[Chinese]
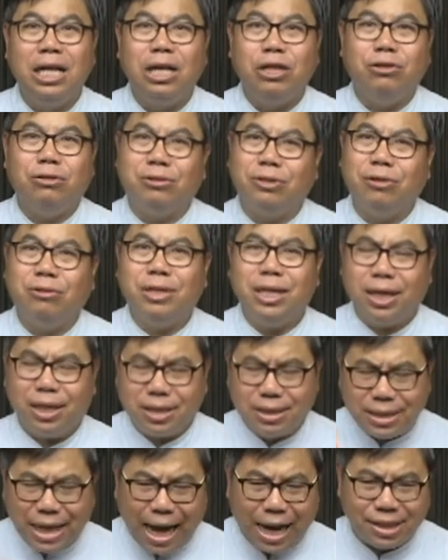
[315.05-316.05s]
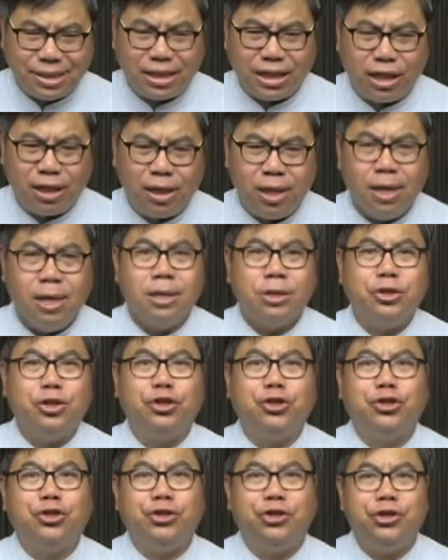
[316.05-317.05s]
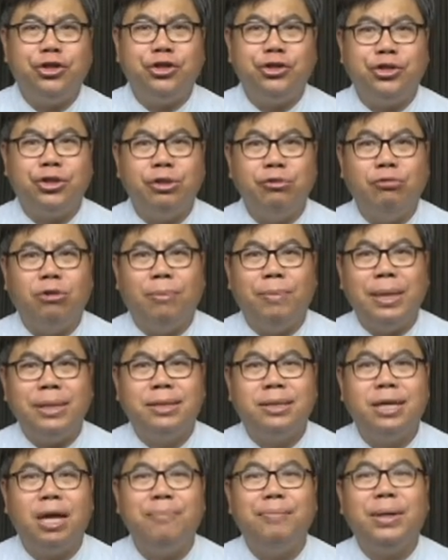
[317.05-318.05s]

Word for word: 有时候那个扎心是直指我们生